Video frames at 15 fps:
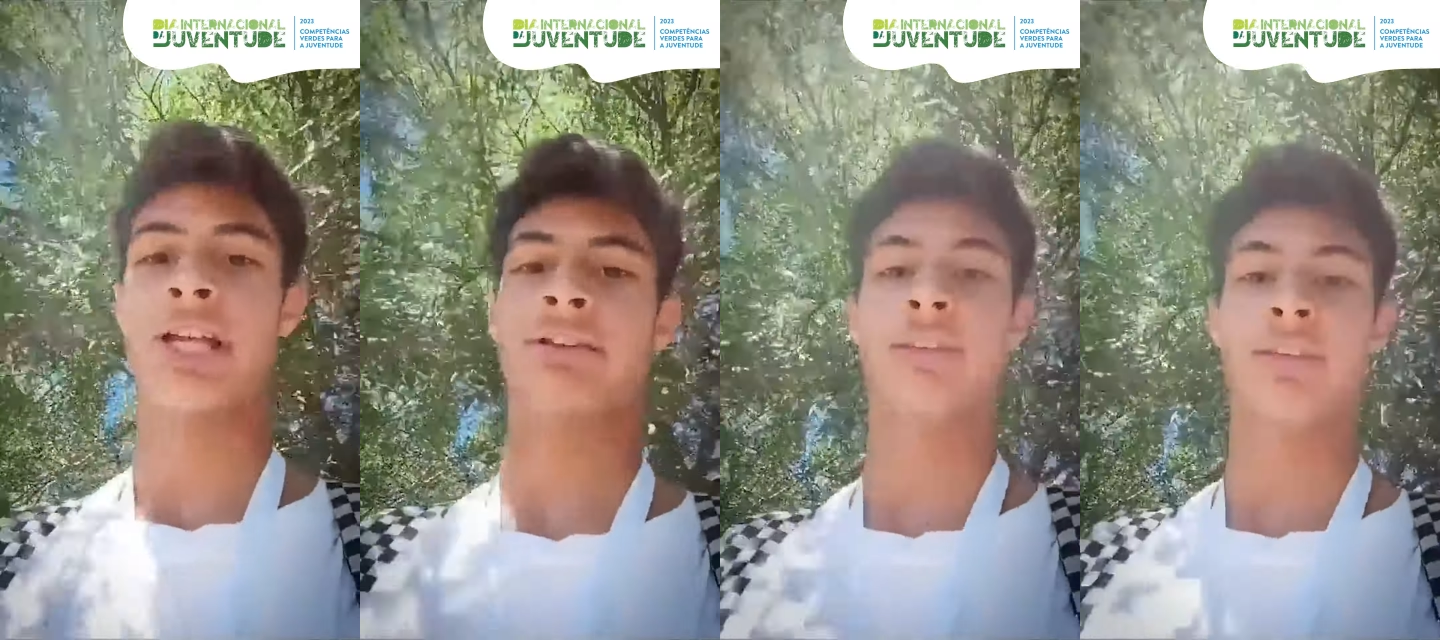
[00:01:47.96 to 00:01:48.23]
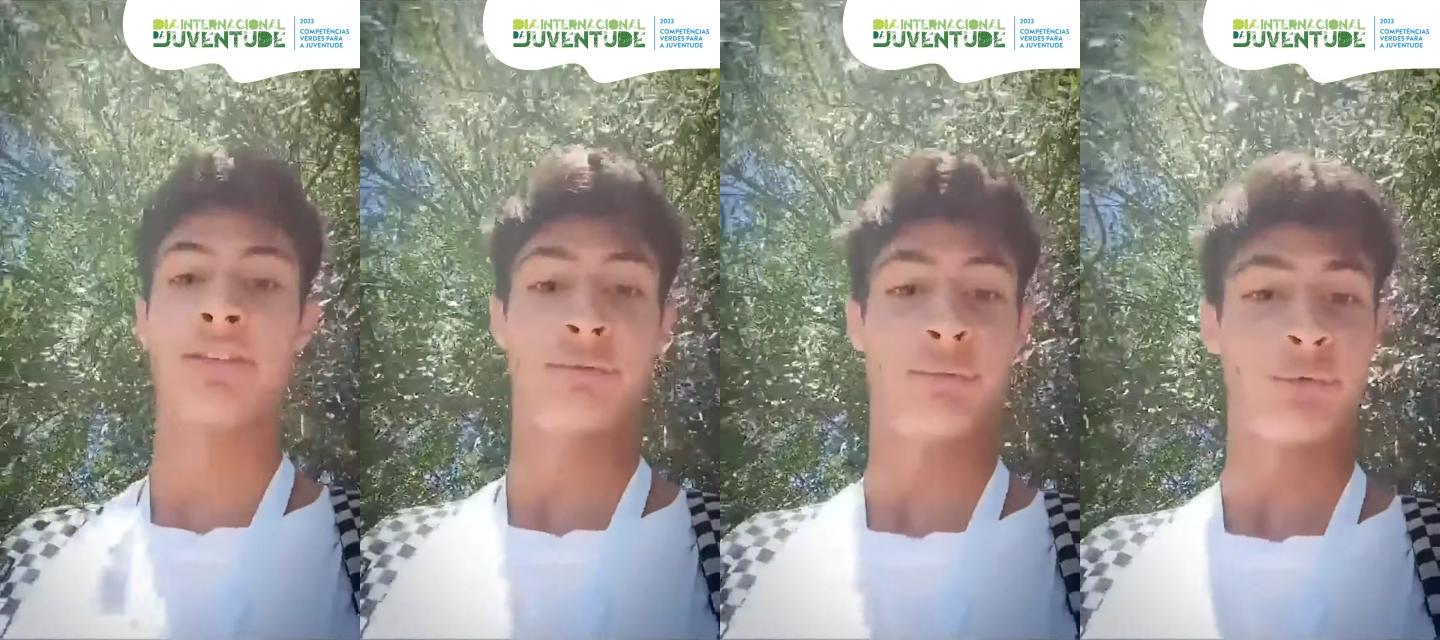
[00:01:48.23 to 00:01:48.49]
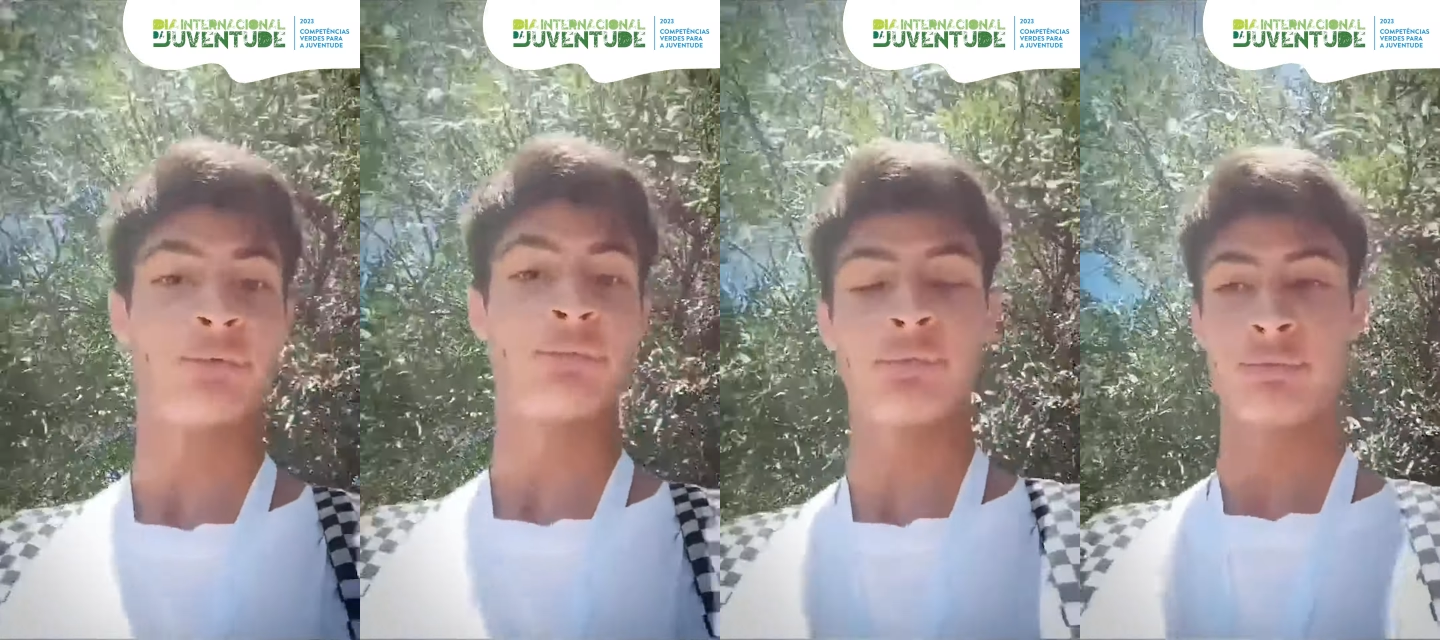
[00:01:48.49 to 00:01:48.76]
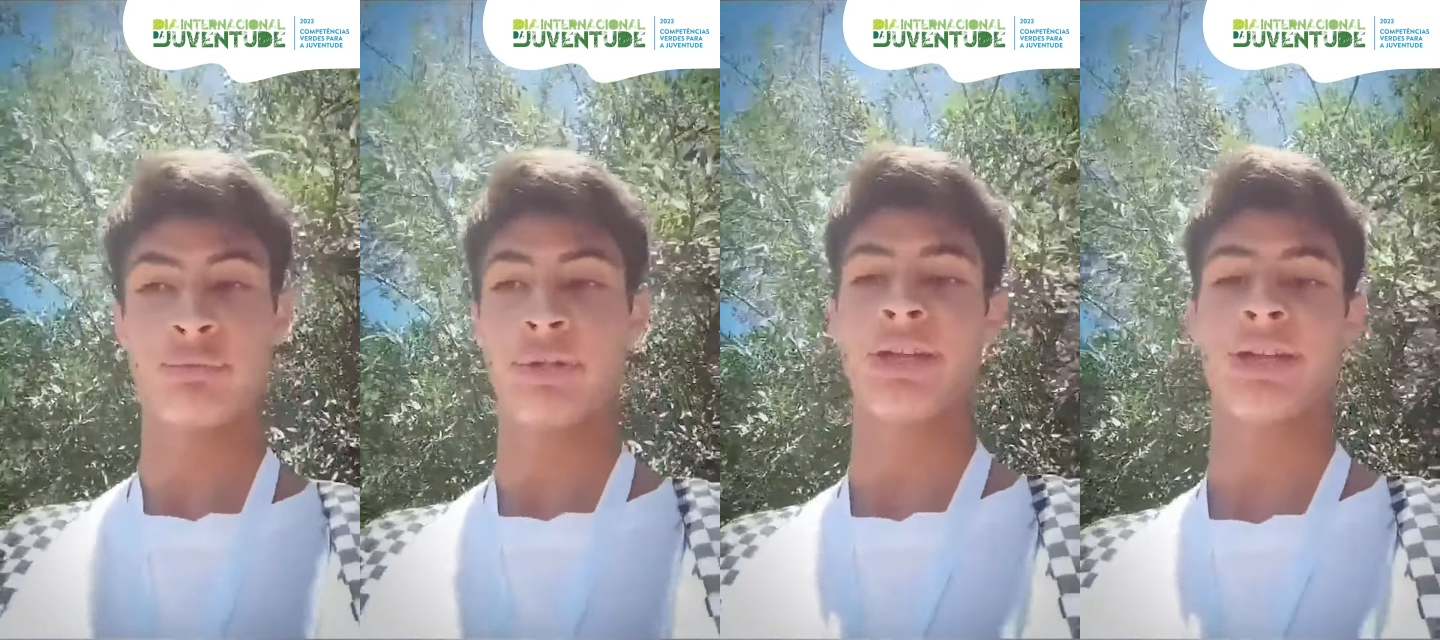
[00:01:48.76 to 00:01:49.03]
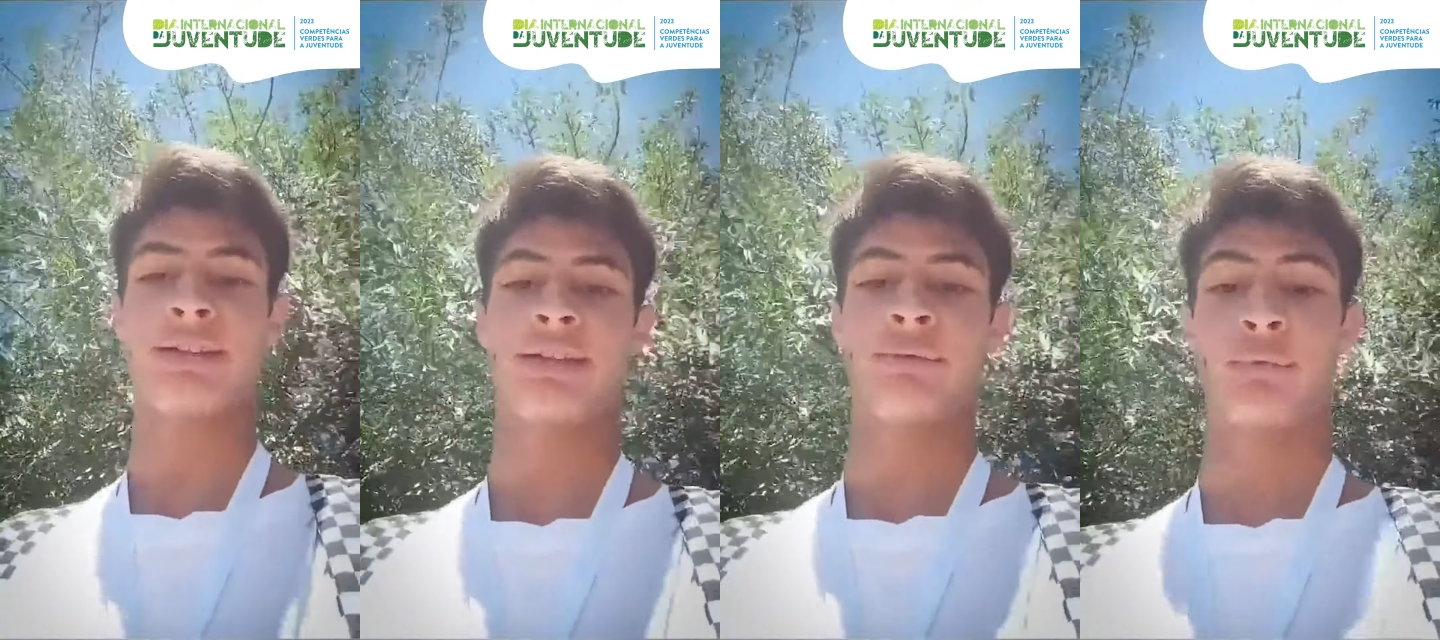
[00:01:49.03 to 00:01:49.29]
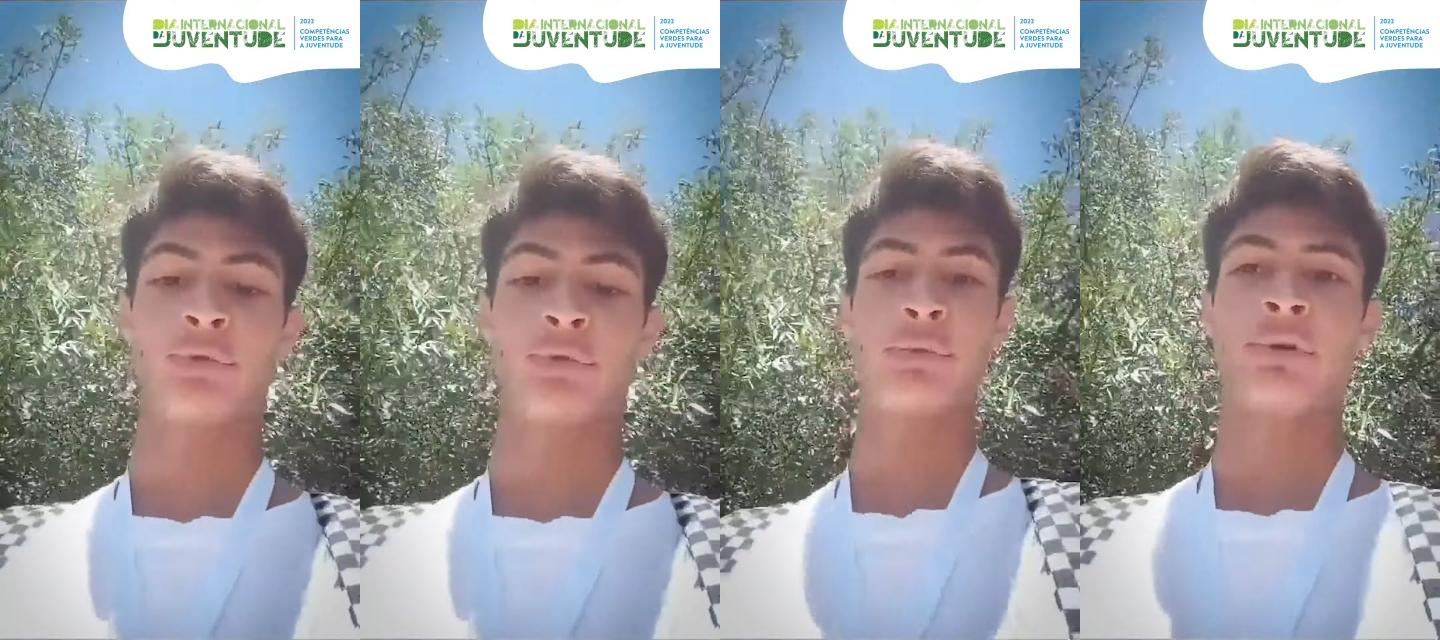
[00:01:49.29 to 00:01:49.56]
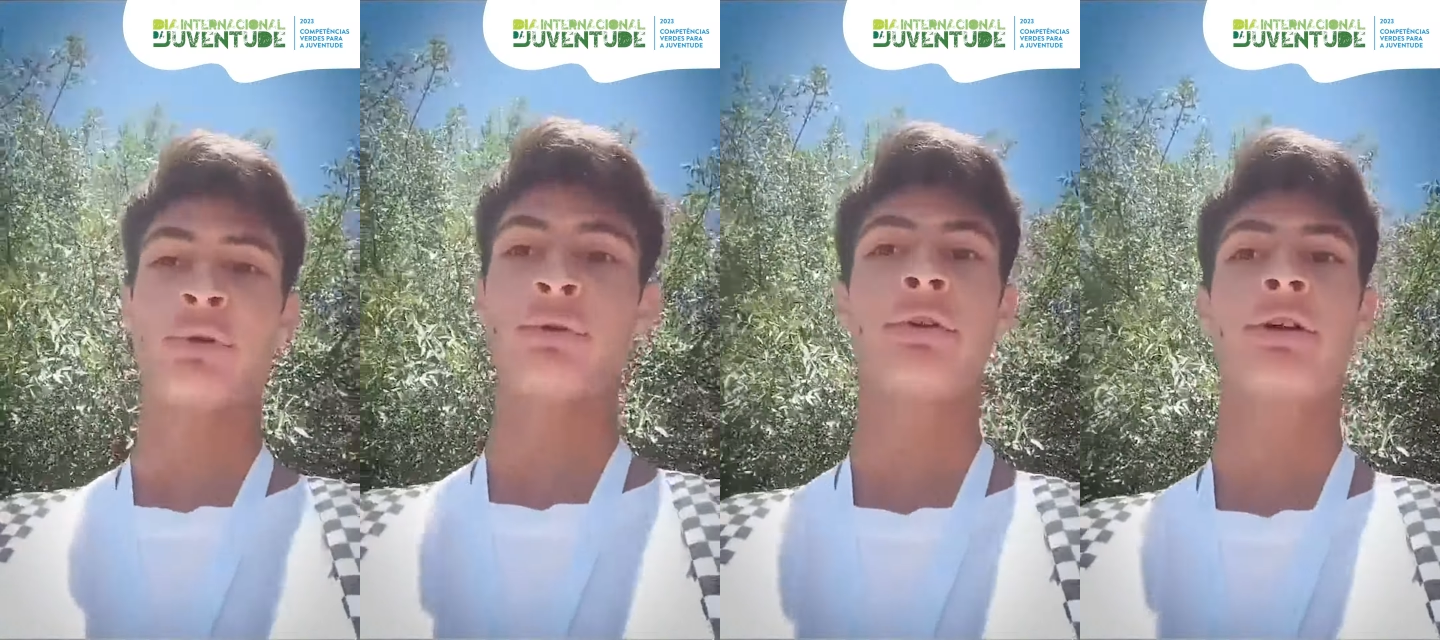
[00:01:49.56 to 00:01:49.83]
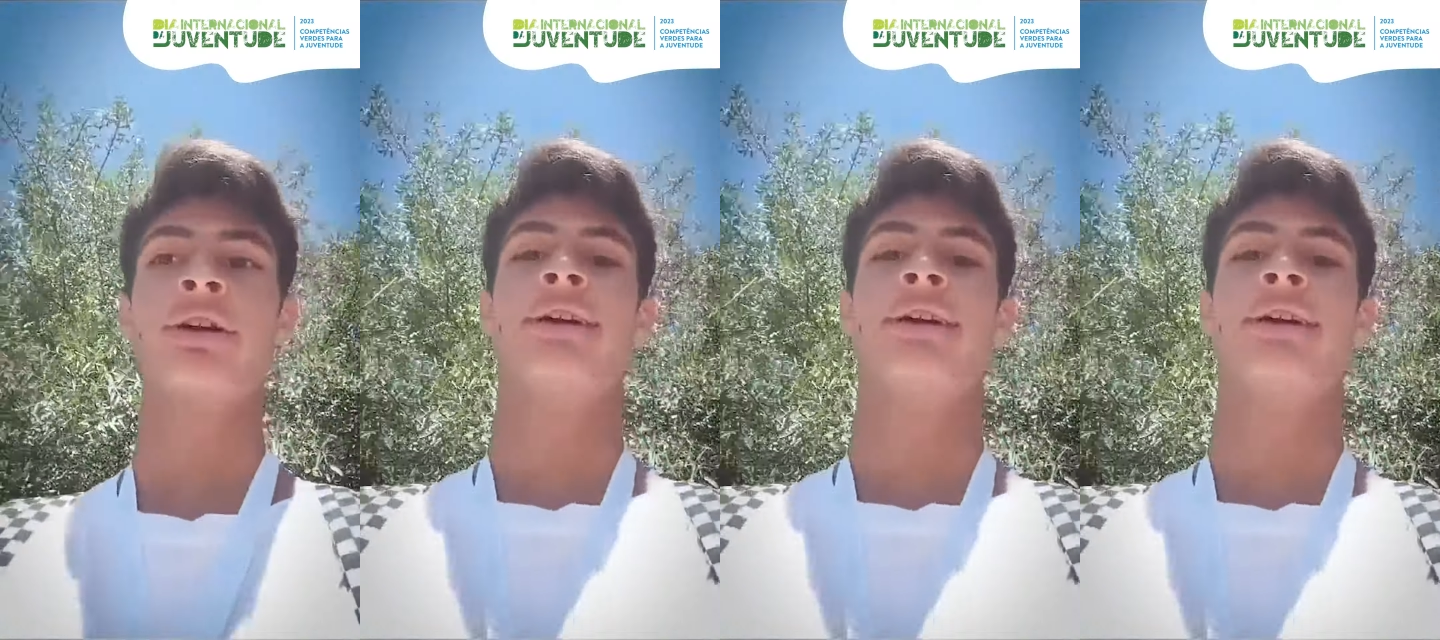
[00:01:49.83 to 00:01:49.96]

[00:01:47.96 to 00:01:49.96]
está sendo muito, muito, tá sendo muito bom.